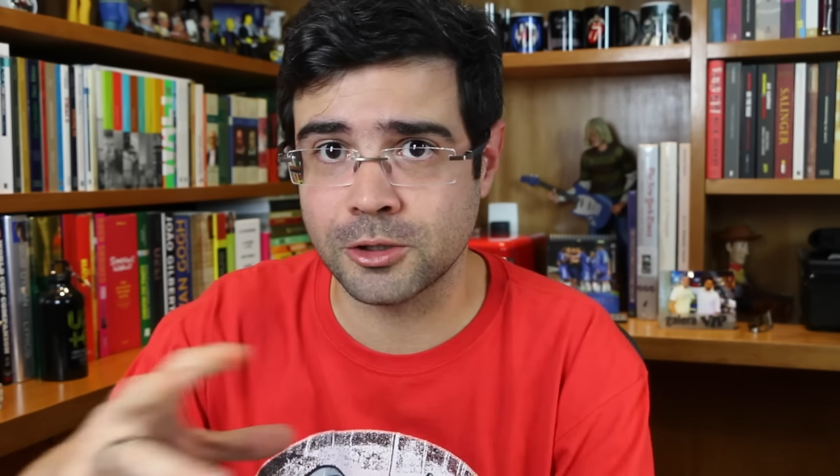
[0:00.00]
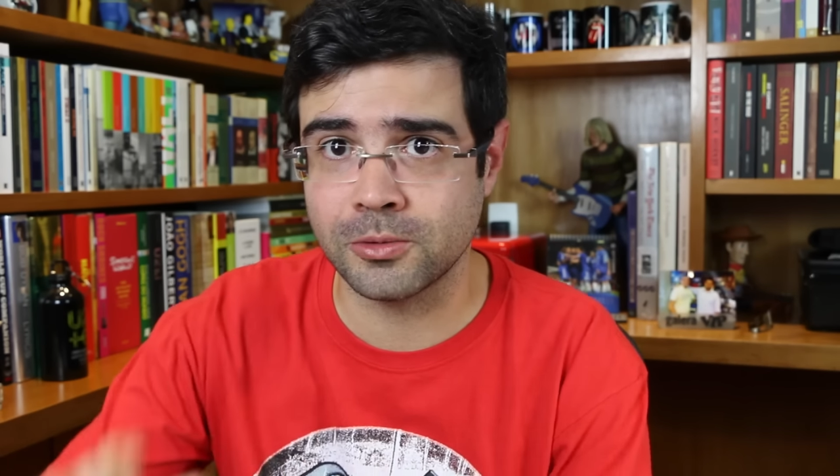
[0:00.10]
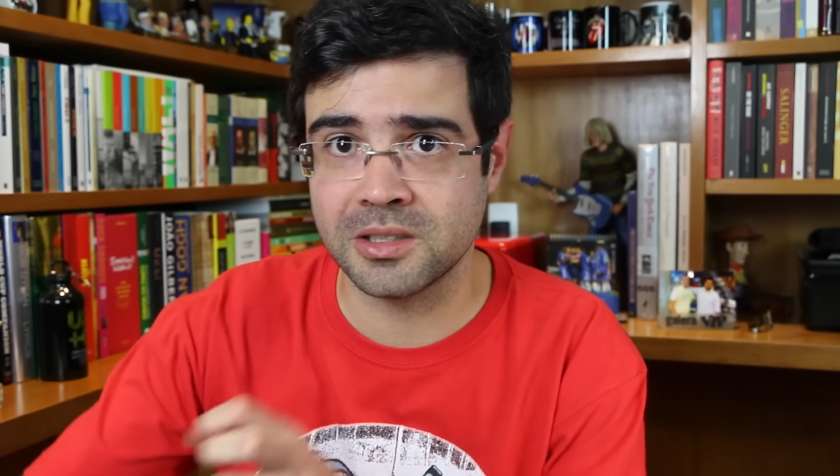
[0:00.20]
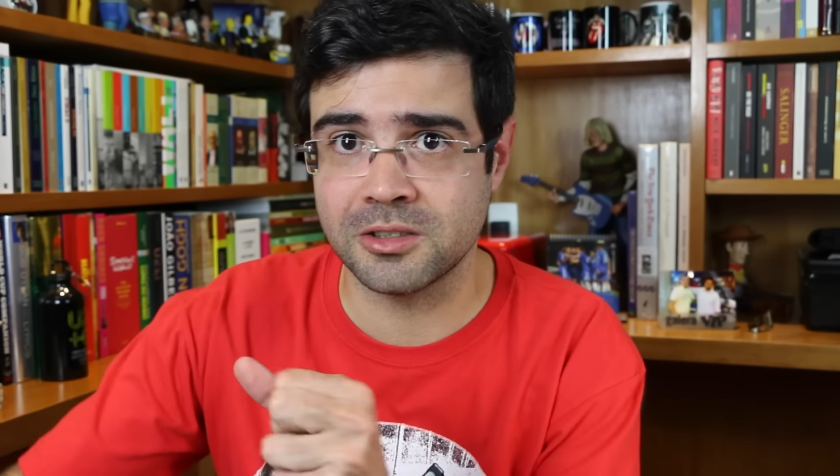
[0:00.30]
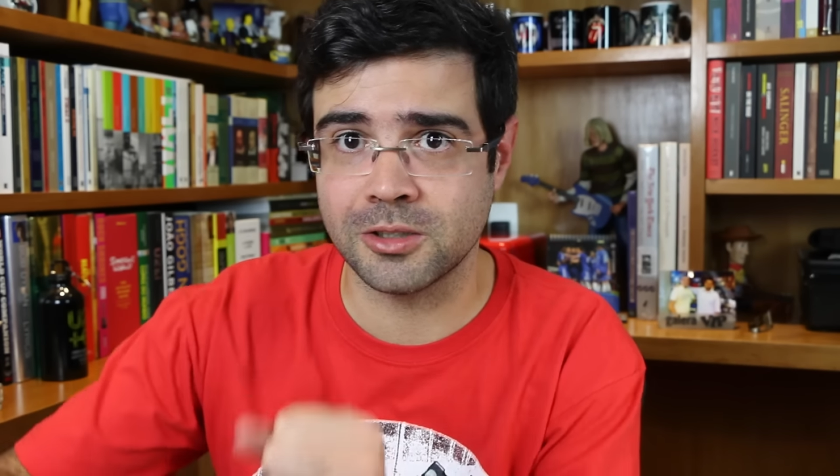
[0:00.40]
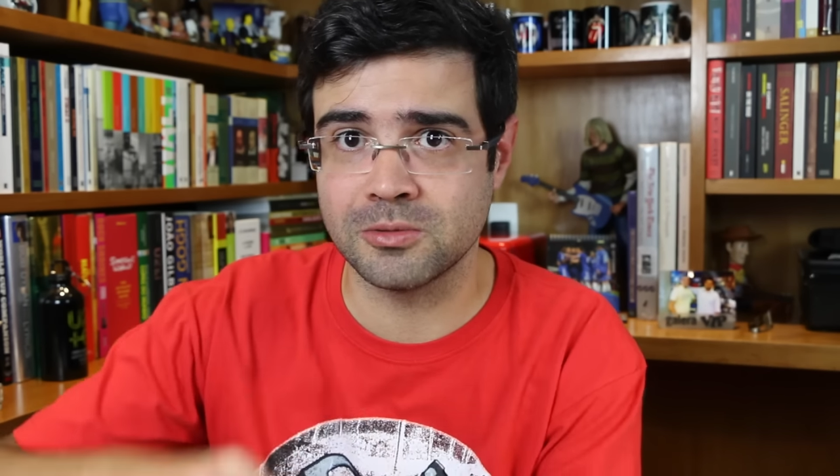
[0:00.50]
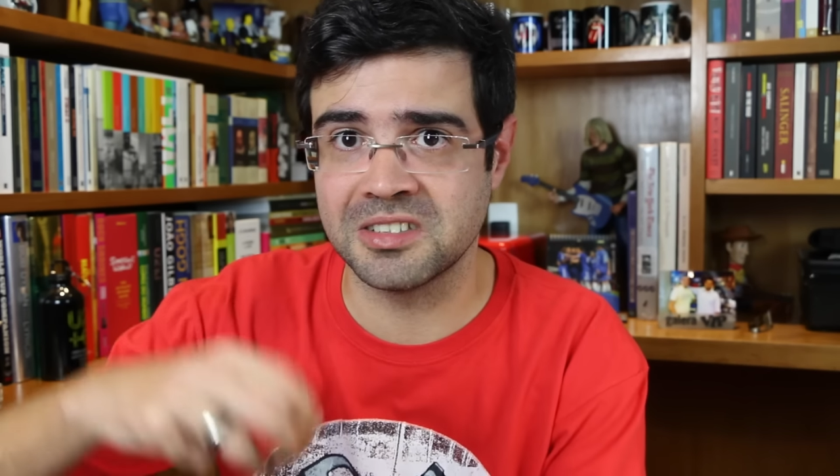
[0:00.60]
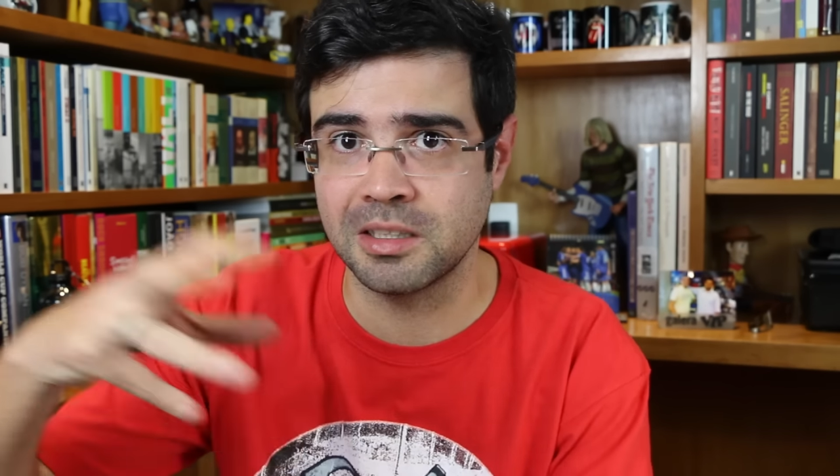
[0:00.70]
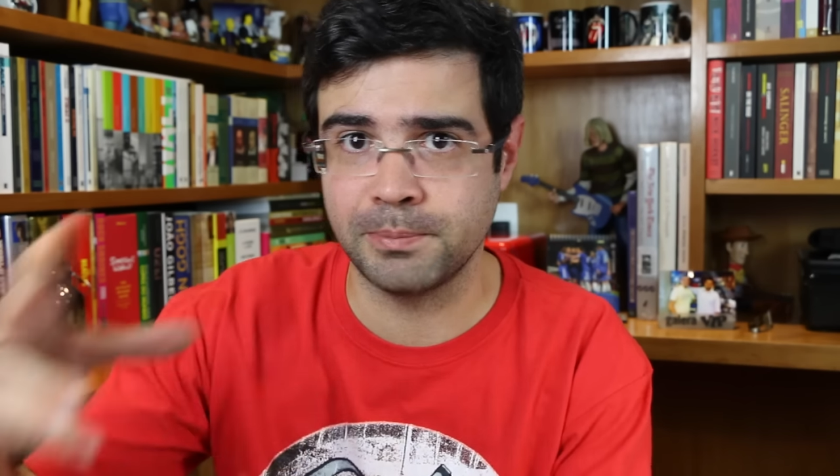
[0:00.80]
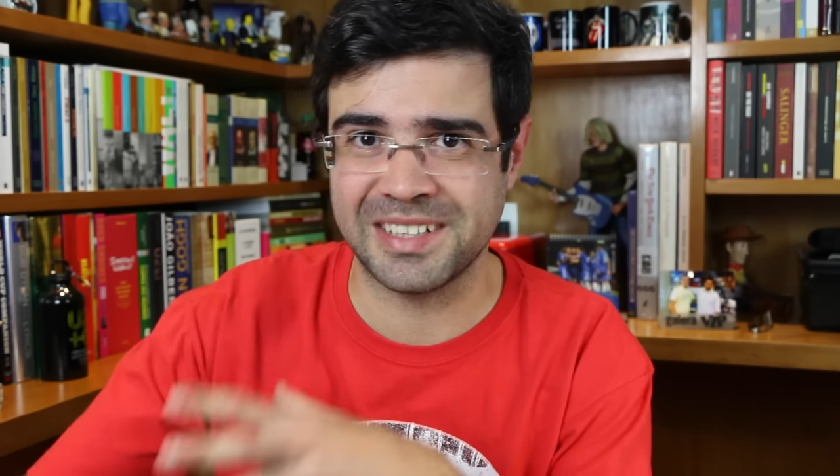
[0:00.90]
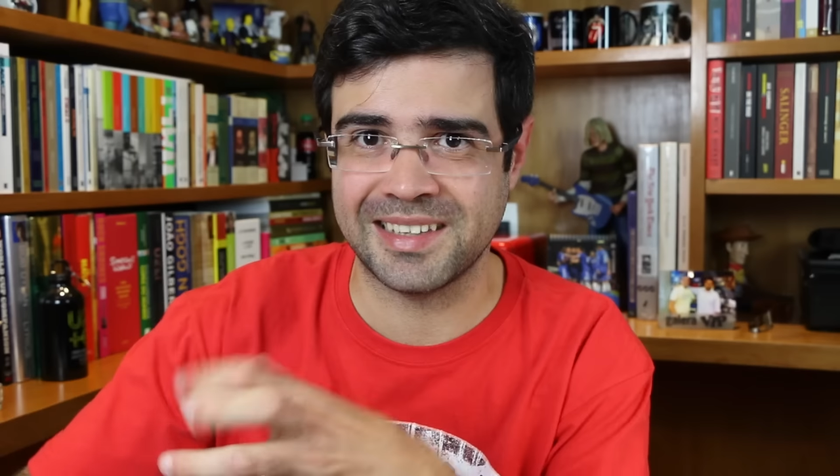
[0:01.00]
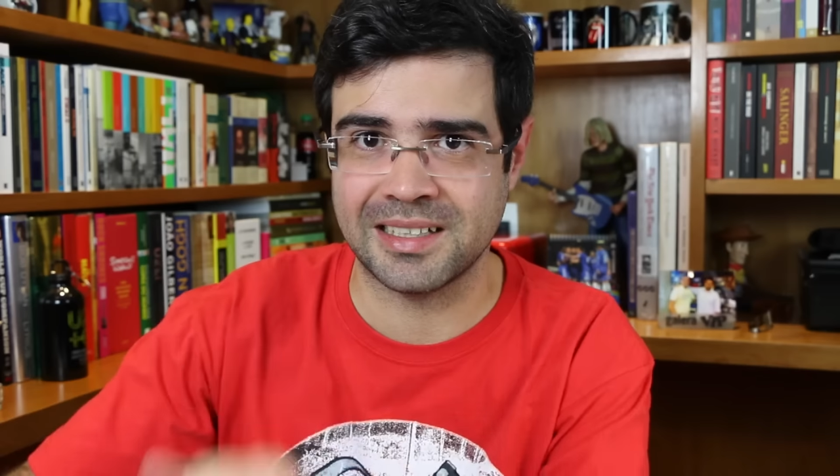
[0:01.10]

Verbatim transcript: As coisas estão sempre